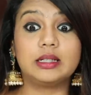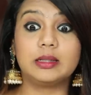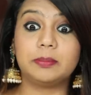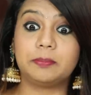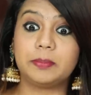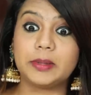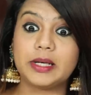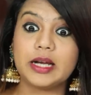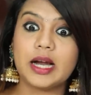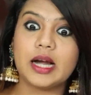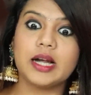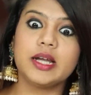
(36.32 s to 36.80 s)

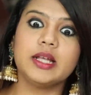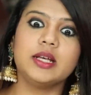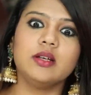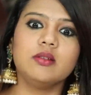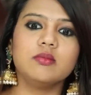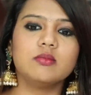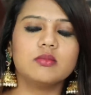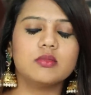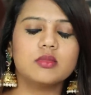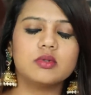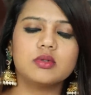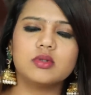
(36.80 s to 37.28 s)
இதுக்கு
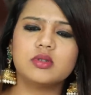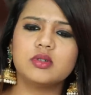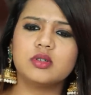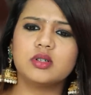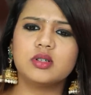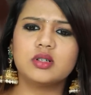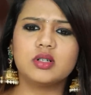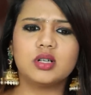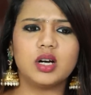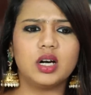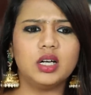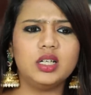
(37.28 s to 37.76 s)
பின்னாடி
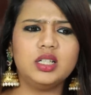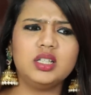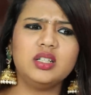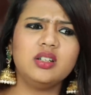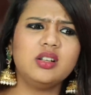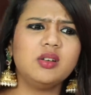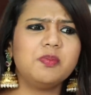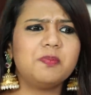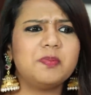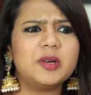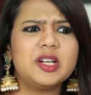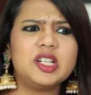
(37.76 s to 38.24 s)

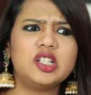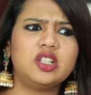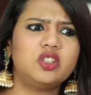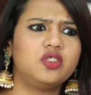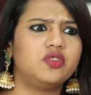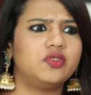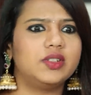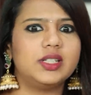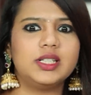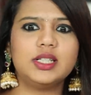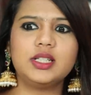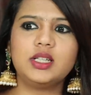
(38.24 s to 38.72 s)
கண்டிப்பா
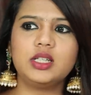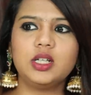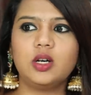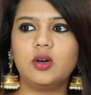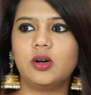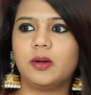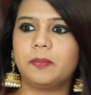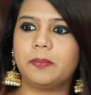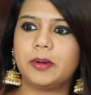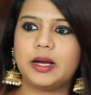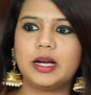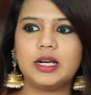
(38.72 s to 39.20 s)
ஸ்வேதாவோட
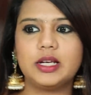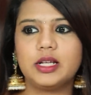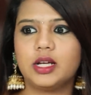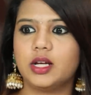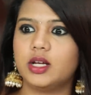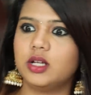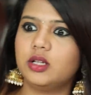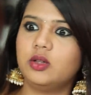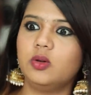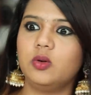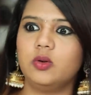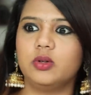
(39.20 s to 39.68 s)
பிளான்
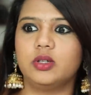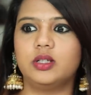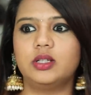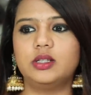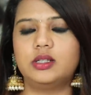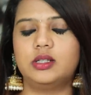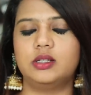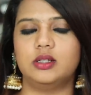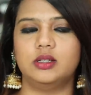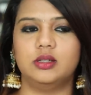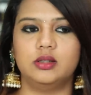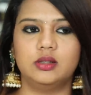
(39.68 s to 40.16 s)
ஏதோ
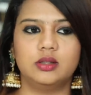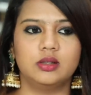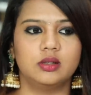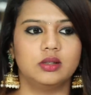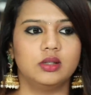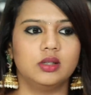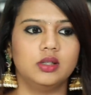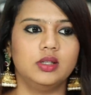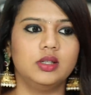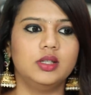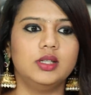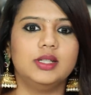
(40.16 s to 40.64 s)
ஒண்ணு இருக்கு
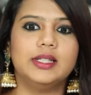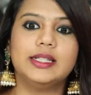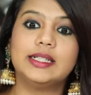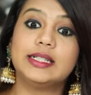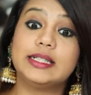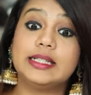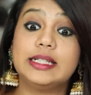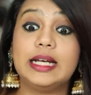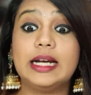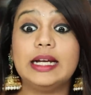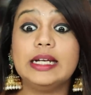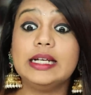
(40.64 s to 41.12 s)

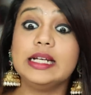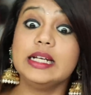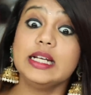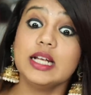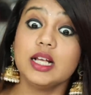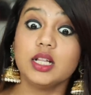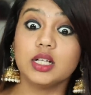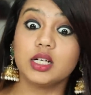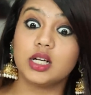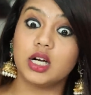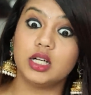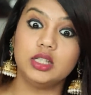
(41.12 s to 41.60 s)
அது
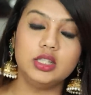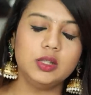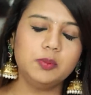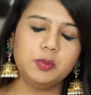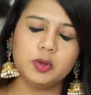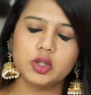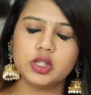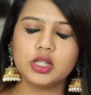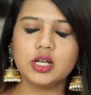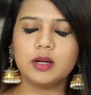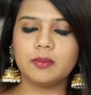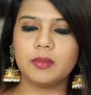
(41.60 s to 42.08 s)
என்னன்னு நம்ம
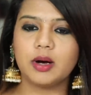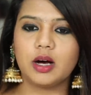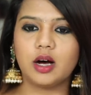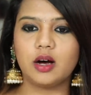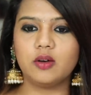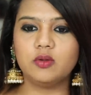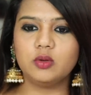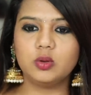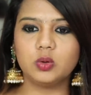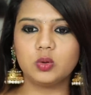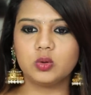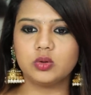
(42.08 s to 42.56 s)

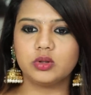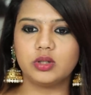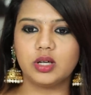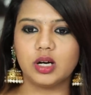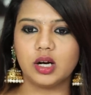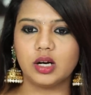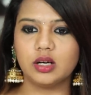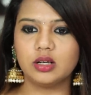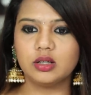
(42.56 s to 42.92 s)
கண்டுபிடிச்சே ஆகணும்